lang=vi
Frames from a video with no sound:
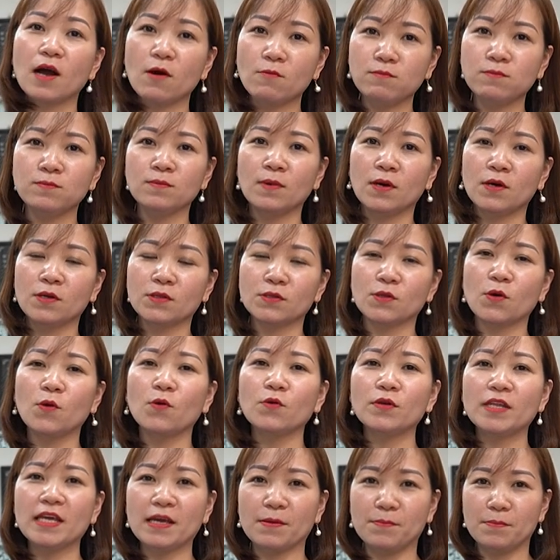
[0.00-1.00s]
công
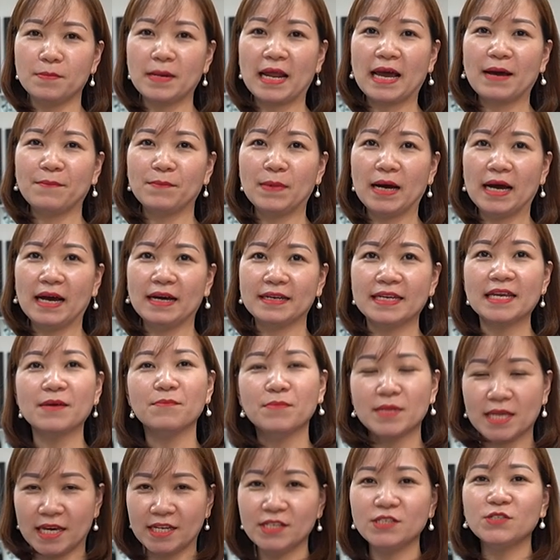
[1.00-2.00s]
tô điểm làm à,
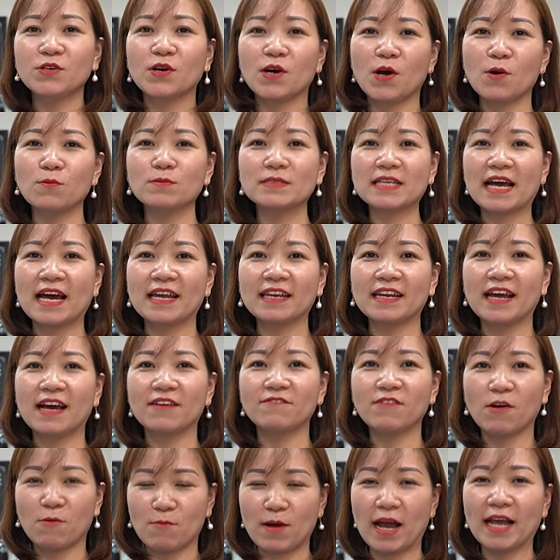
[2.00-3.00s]
điểm nhấn cho không gian
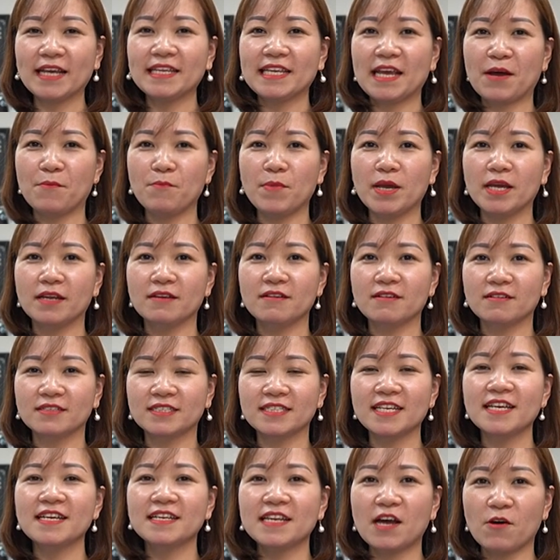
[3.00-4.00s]
à, phòng khách nhà mình được
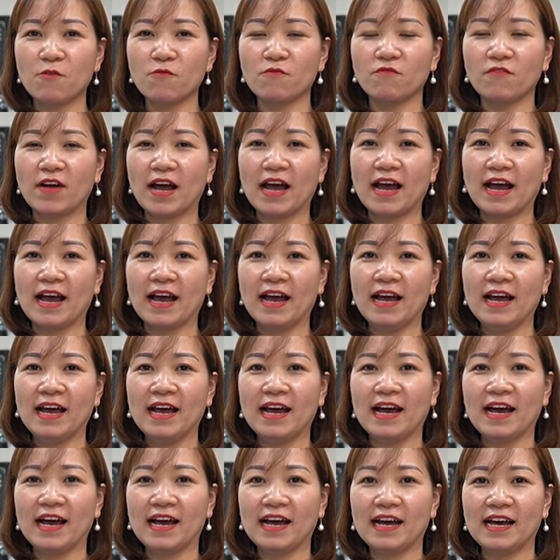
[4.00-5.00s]
sinh động và
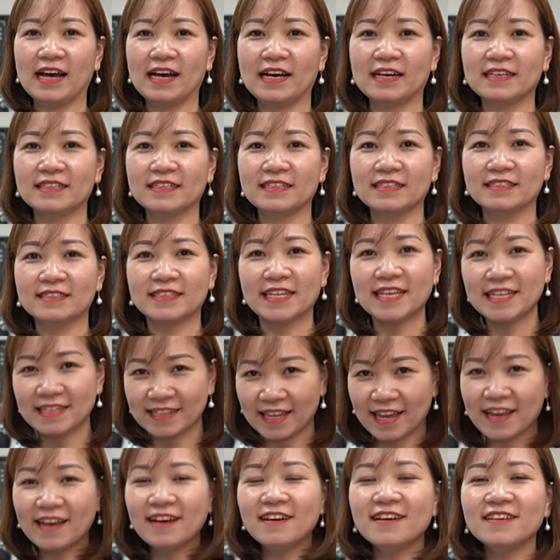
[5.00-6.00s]
à,
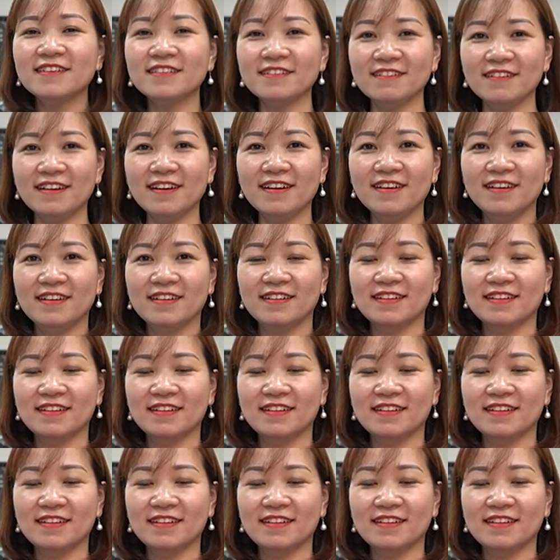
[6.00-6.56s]
tinh tế hơn nữa.